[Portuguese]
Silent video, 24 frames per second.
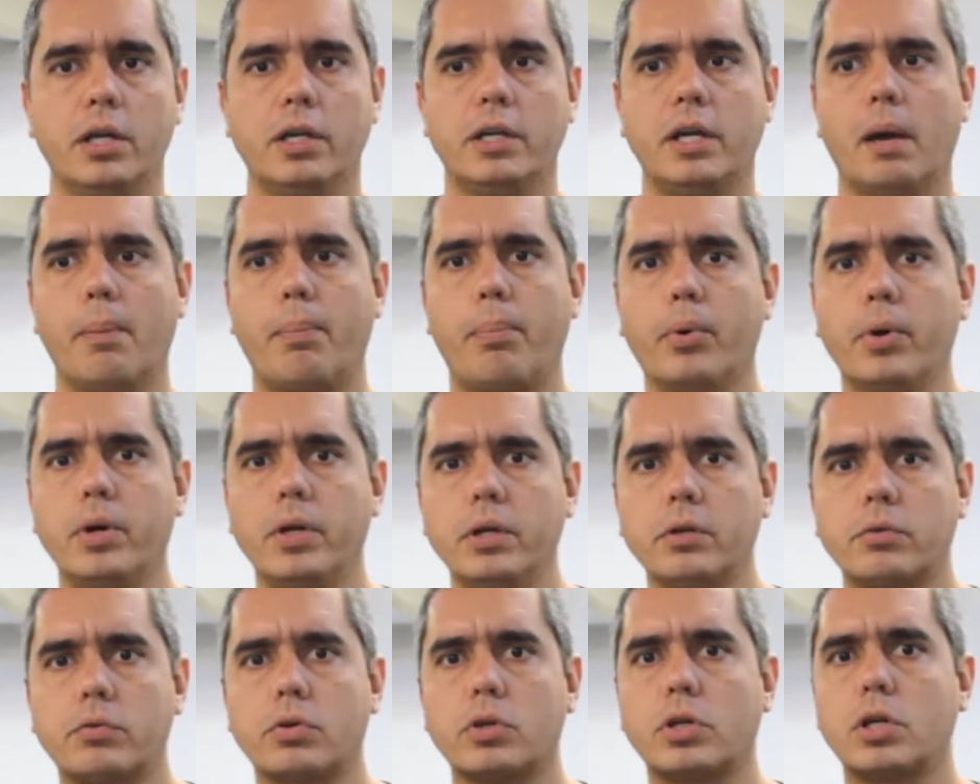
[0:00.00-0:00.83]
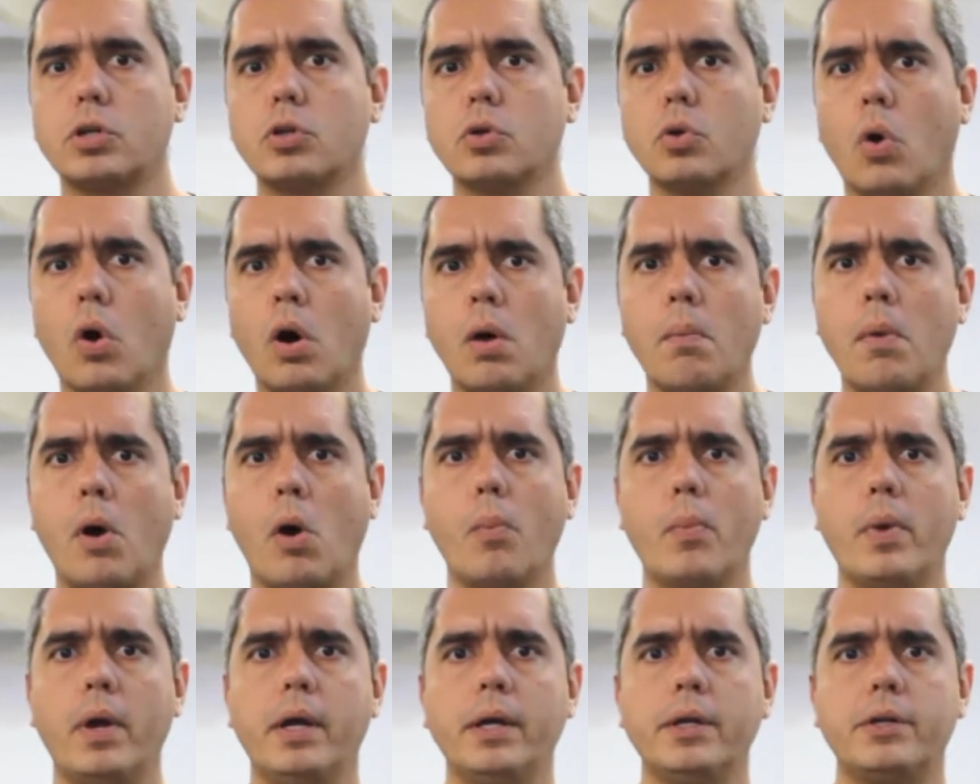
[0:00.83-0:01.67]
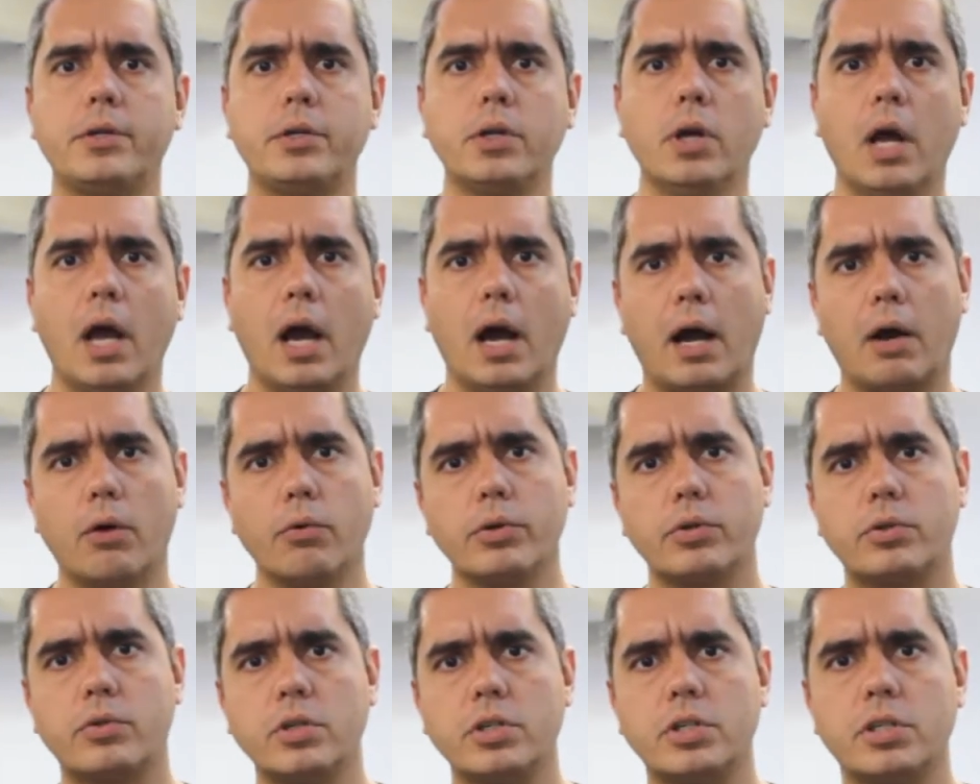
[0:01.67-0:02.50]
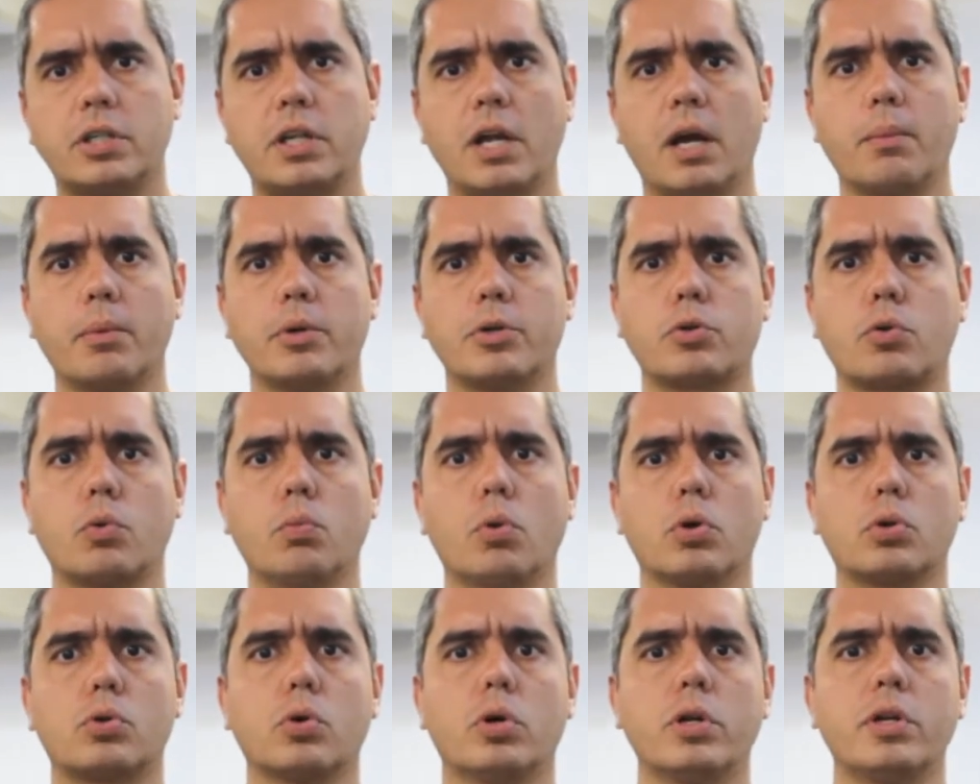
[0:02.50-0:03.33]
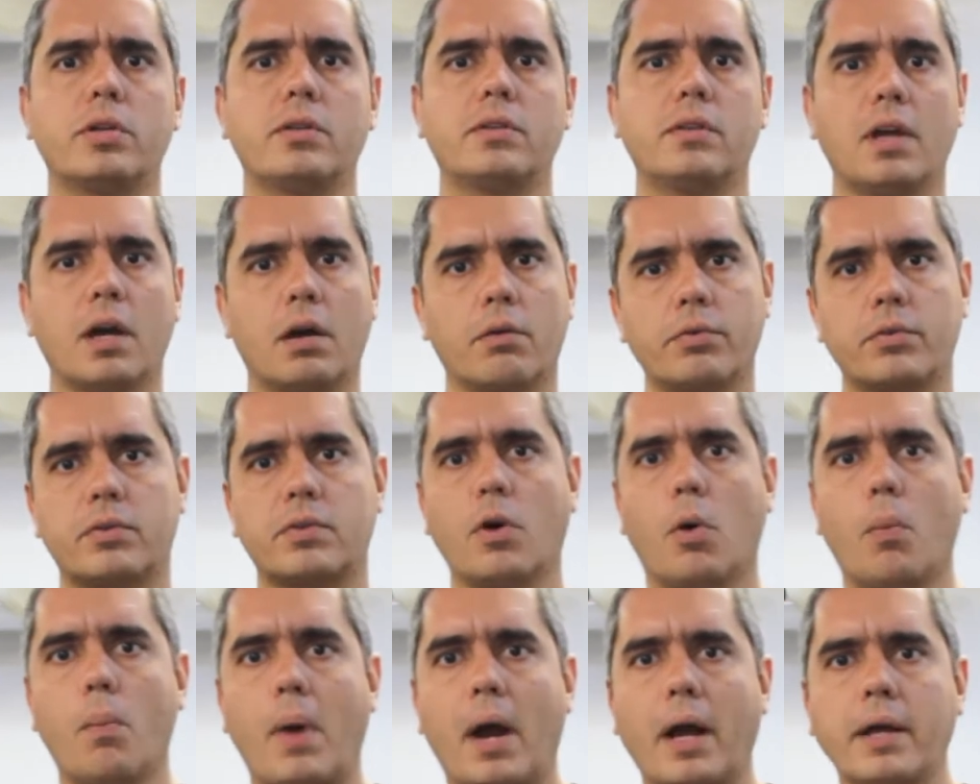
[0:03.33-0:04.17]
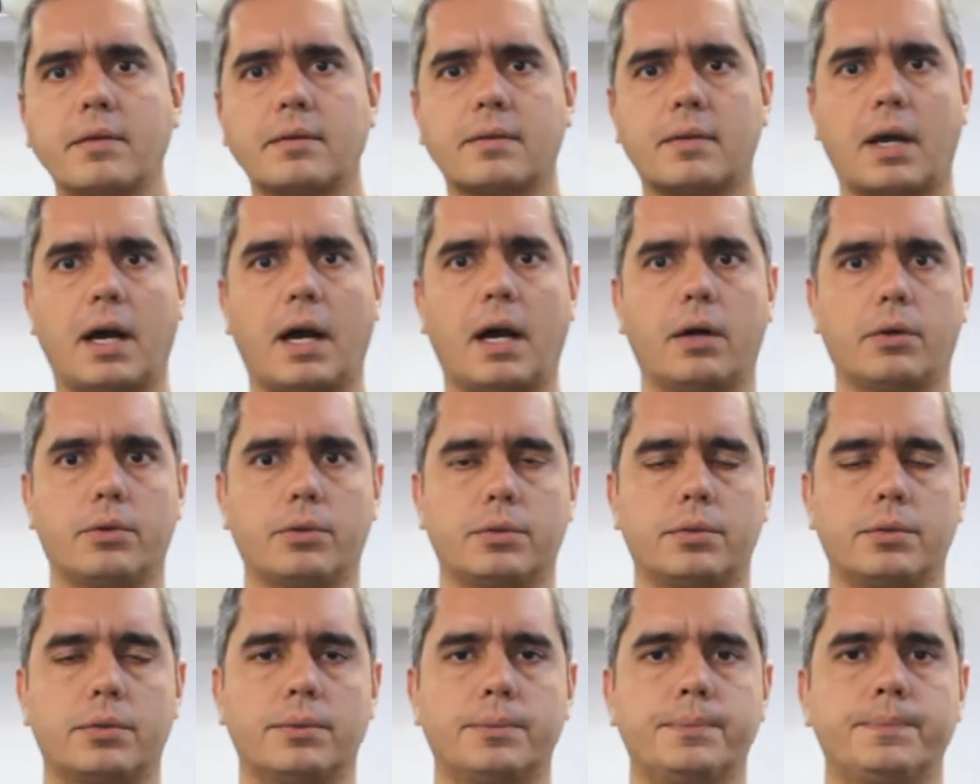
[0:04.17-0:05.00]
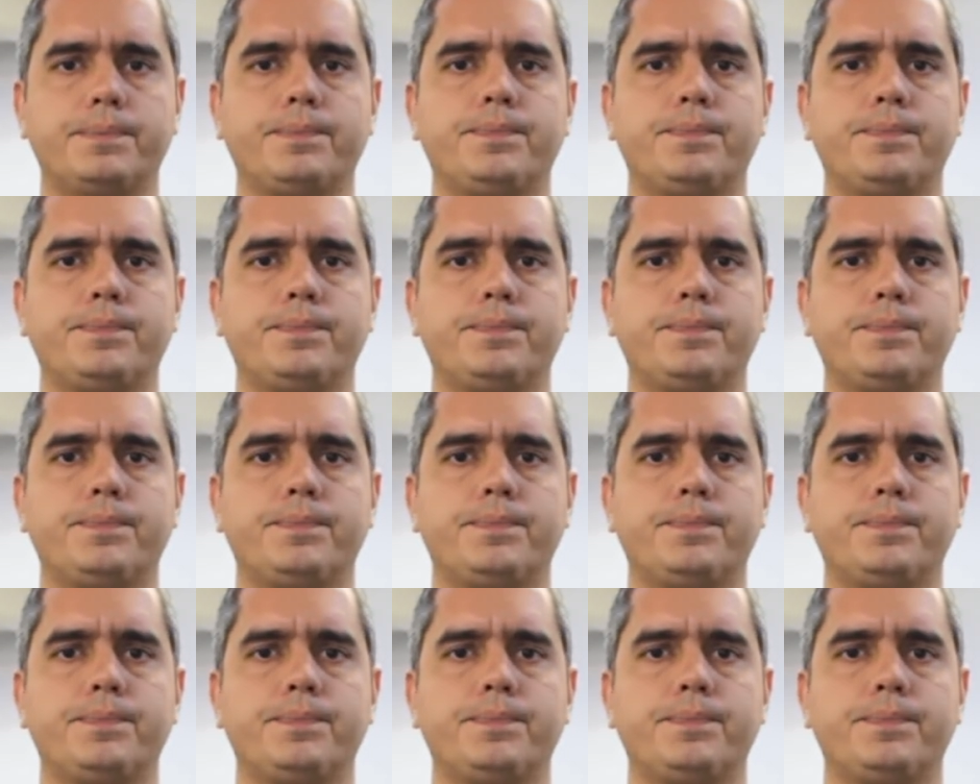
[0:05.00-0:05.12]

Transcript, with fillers: E é por isso que normalmente os sistemas com motores servos são mais caros.